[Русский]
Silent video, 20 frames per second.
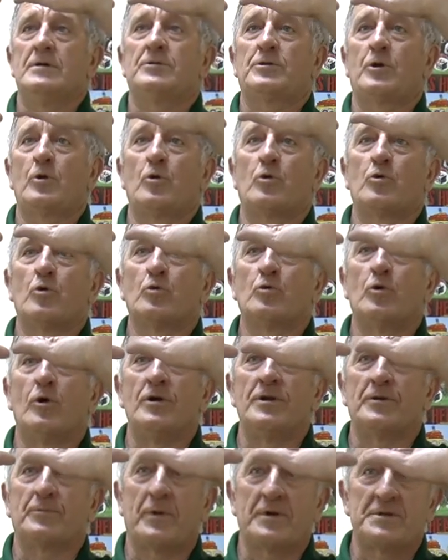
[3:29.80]

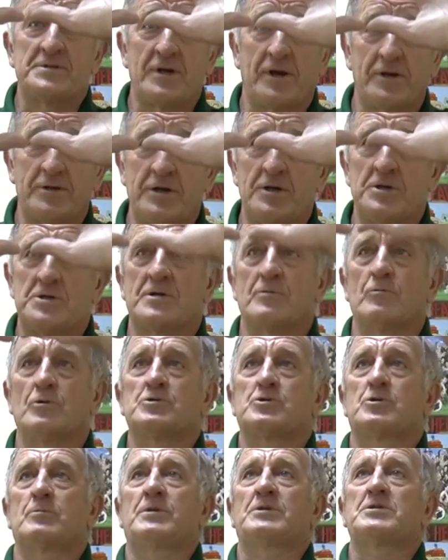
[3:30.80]
трехугольник, про сердечко,
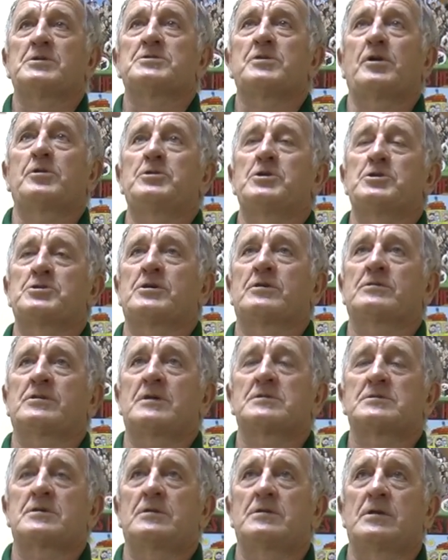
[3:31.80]
вот чтобы это сердечко,
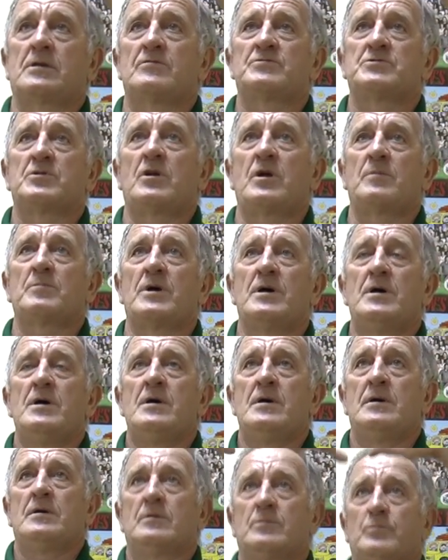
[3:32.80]
так сказать, оно все время
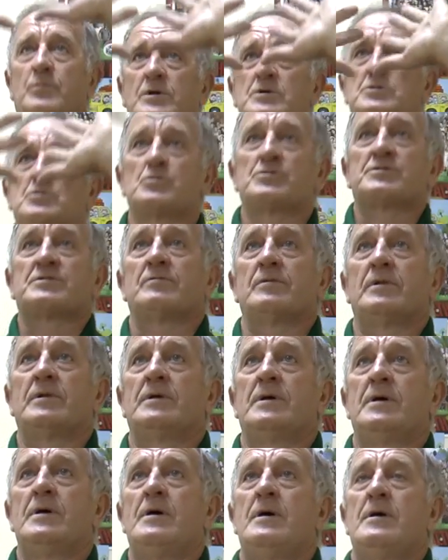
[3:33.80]
присутствовало.
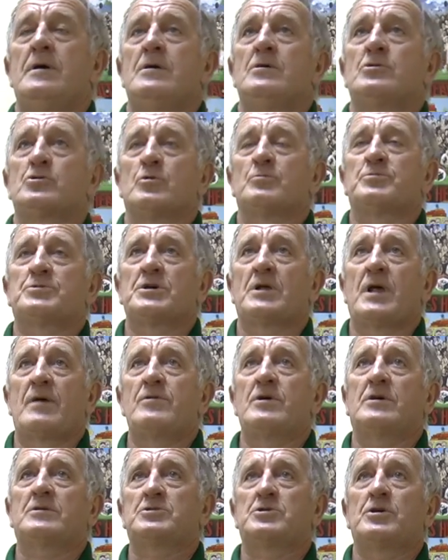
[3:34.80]
Чтобы
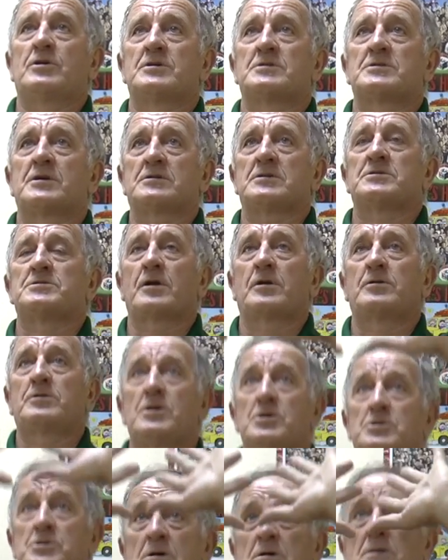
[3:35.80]
человек через это
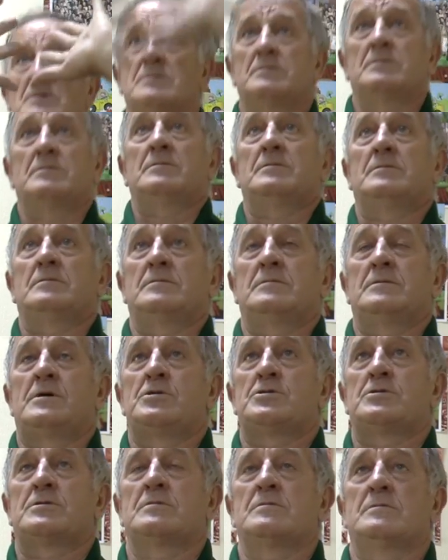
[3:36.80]
сердечко,
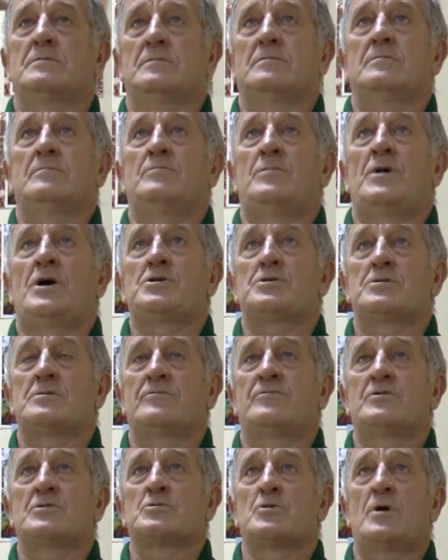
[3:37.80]
значит, мяч
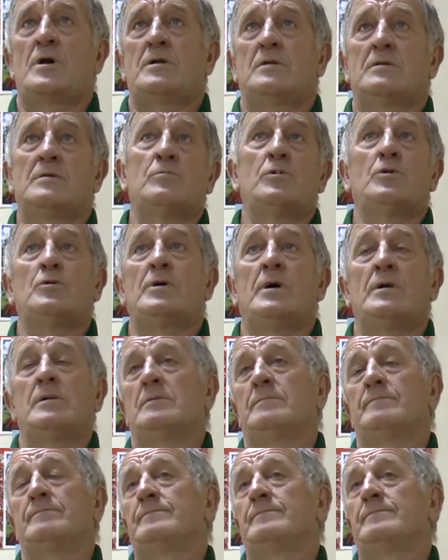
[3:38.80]
визуально наблюдал.